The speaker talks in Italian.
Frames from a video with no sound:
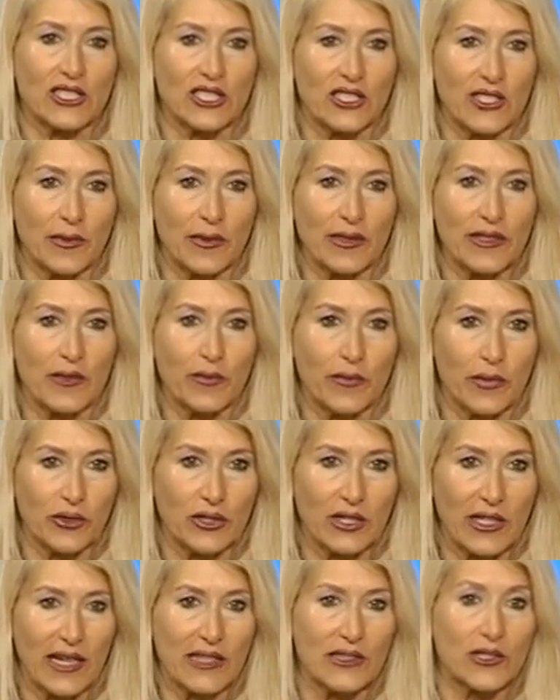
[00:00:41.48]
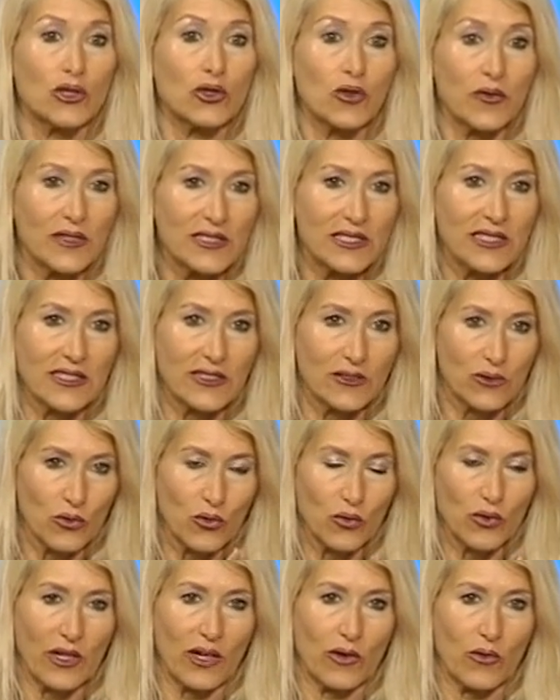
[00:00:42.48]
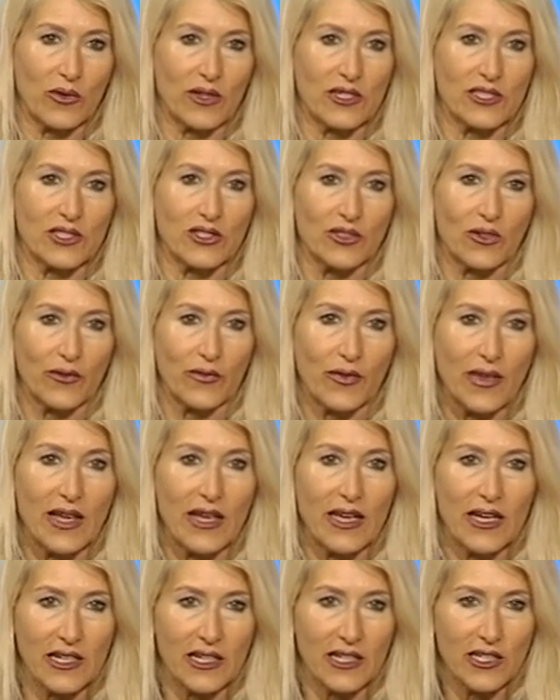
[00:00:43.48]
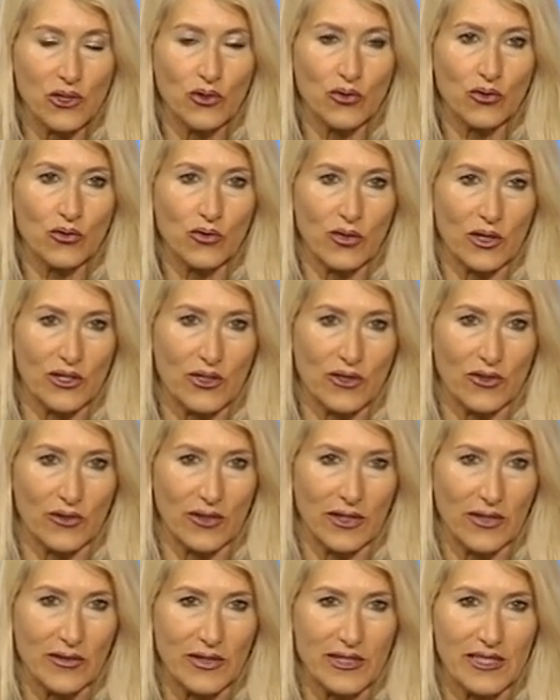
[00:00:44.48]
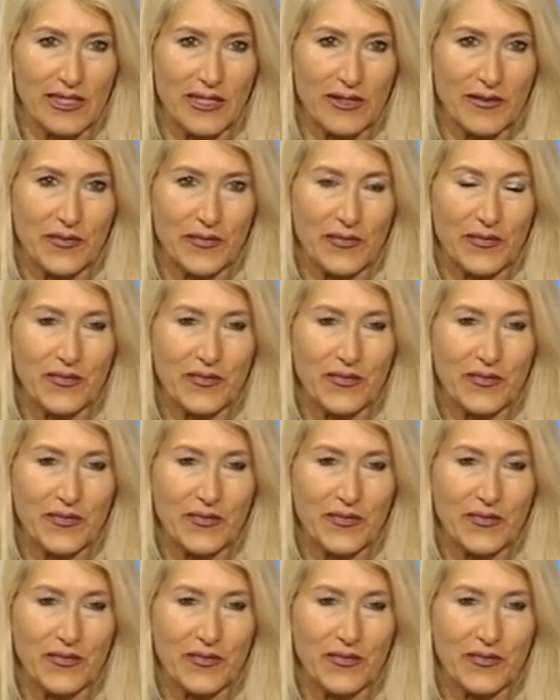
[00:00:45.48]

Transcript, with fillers: decisamente importanti dove si incunea questo? Ristrutturazione questa.